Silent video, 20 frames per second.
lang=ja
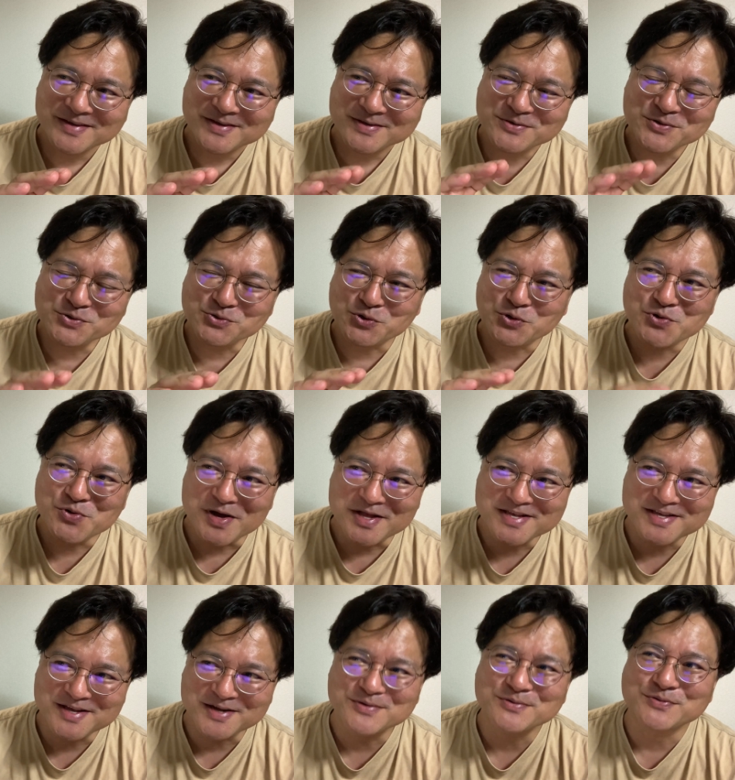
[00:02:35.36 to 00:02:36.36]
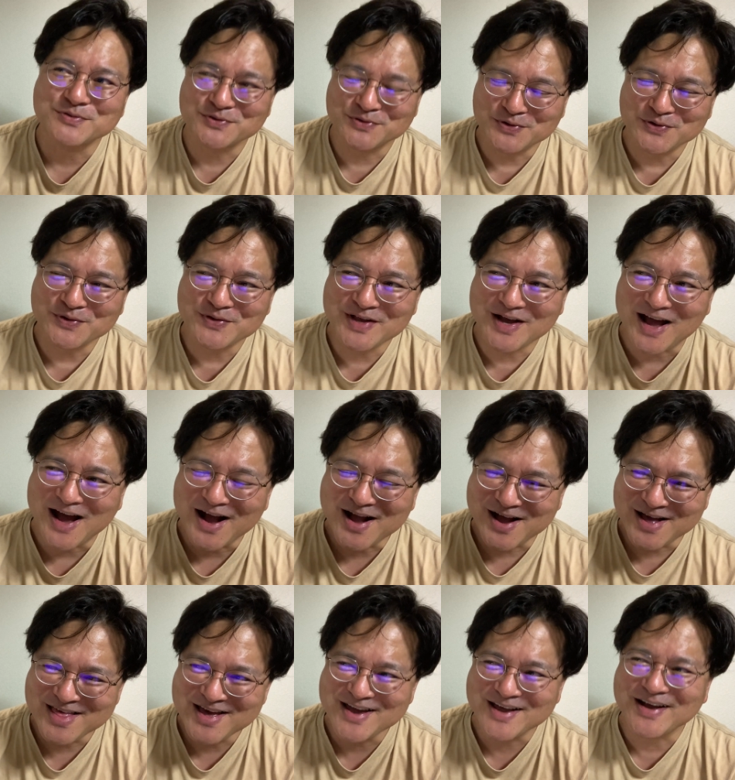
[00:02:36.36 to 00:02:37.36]
ちょっと不安になるんですよ。なんか
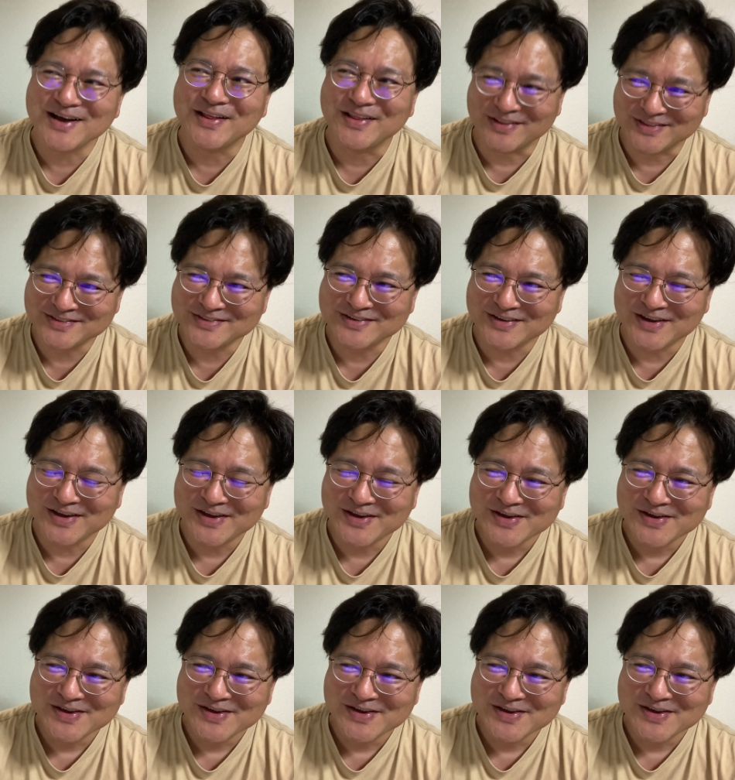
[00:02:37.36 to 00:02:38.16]
開かないかなって。